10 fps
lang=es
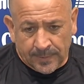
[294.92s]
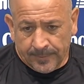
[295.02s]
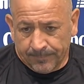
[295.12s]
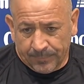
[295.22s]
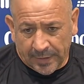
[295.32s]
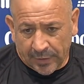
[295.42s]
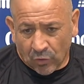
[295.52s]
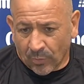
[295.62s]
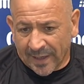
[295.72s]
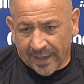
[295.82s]
de que no
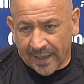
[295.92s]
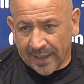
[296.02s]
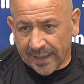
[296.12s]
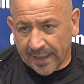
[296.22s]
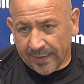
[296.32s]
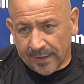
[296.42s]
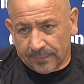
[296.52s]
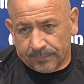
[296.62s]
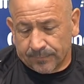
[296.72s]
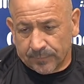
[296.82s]
nos van a regalar
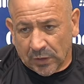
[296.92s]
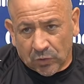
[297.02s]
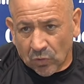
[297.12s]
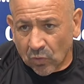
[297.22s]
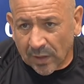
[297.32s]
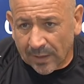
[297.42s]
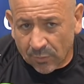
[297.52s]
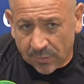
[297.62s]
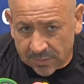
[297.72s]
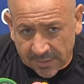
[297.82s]
nada, de que todo lo que
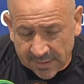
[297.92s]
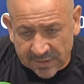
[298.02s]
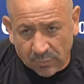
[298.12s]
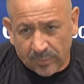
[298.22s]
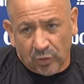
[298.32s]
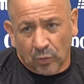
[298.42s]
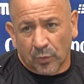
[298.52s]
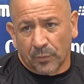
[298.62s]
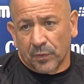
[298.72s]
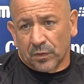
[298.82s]
hagamos tiene que ser por méritos
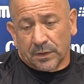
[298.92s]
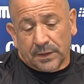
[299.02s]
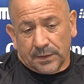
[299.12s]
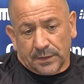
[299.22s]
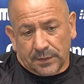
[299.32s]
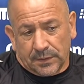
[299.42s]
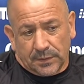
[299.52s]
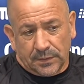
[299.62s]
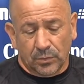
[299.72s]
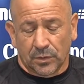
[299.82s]
propios
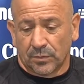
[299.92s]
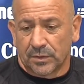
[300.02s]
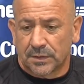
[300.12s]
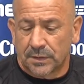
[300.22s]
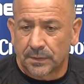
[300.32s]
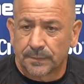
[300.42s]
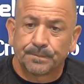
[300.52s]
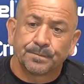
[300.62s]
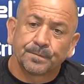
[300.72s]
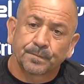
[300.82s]
y, bueno, pues
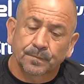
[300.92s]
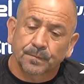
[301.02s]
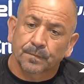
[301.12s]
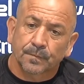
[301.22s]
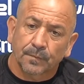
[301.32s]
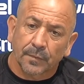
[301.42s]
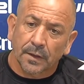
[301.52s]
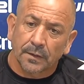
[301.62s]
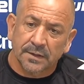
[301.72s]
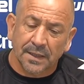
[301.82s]

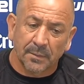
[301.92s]
esa es la